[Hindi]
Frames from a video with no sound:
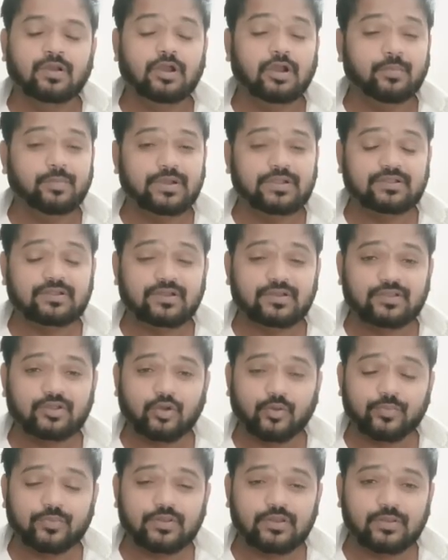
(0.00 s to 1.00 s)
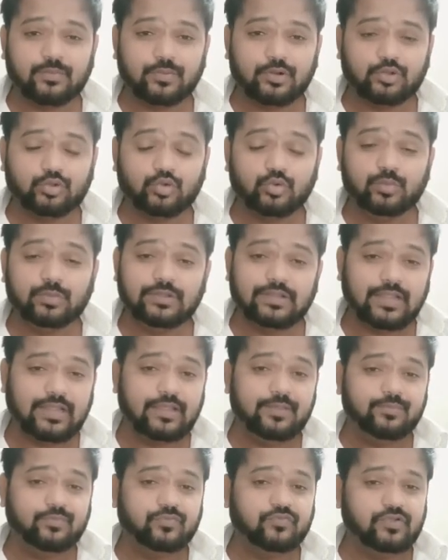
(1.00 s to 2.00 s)
अब बात करते हैं ऑप्शन नंबर टू
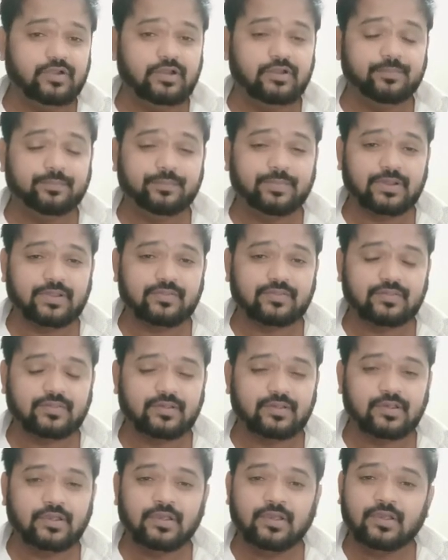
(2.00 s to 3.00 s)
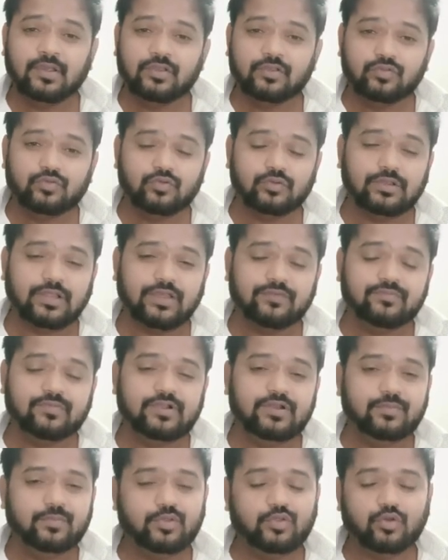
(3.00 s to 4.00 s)
लाइफ चिल्ड प्लस जो लाइफ
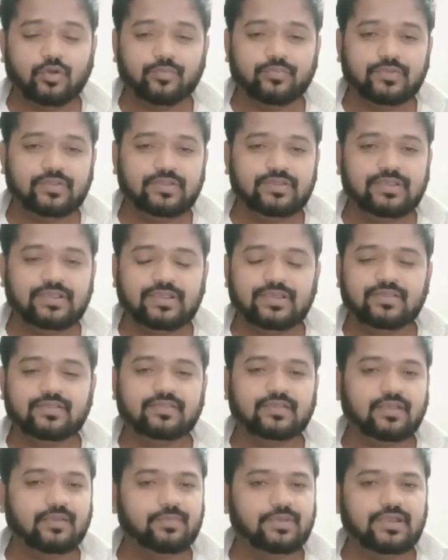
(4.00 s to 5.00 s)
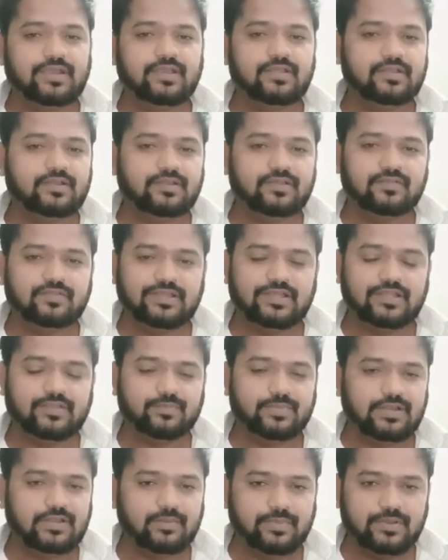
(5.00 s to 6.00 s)
चिल्ड में जो ऑप्शन दिए गए सेम एज इट इज डेथ
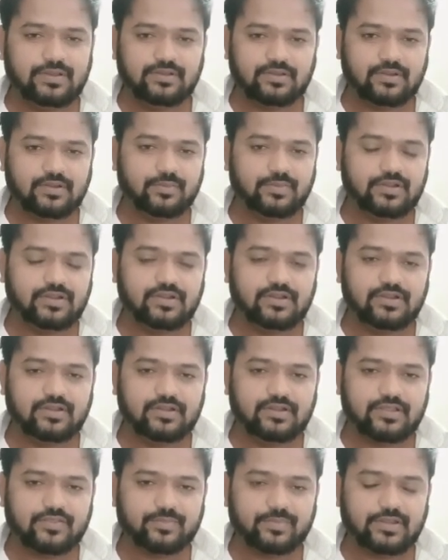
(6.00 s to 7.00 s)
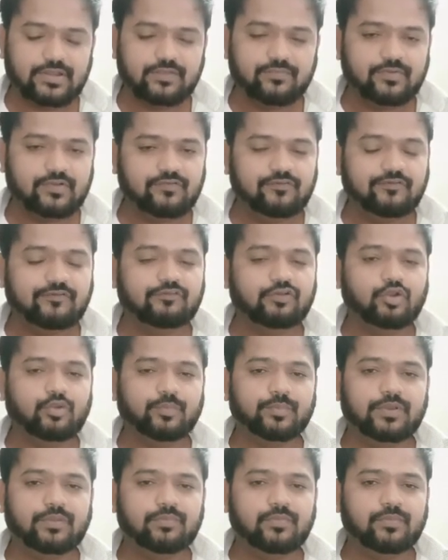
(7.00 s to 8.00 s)
बेनिफिट टर्मिनल इलनेस बेनिफिट वेवर और
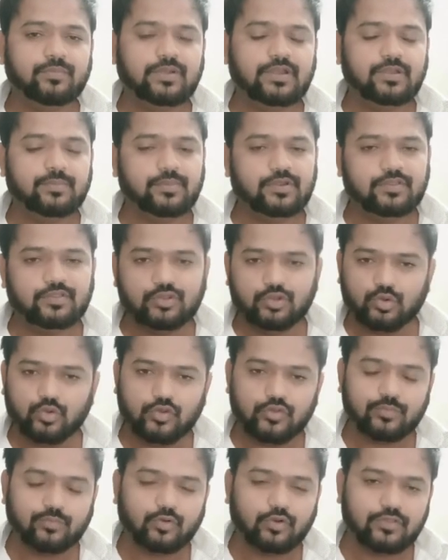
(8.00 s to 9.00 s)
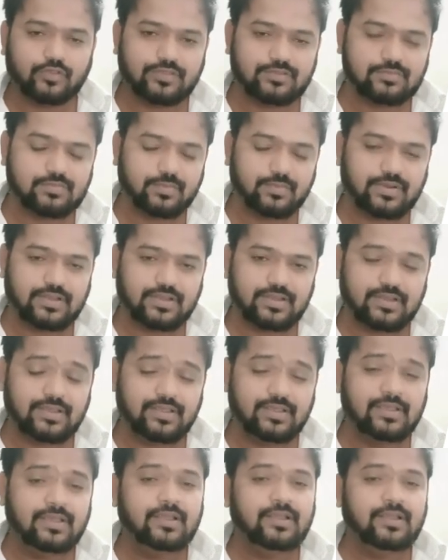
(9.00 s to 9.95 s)
प्रीमियम बेनिफिट तीनों इस पॉलिसी में मिलेंगे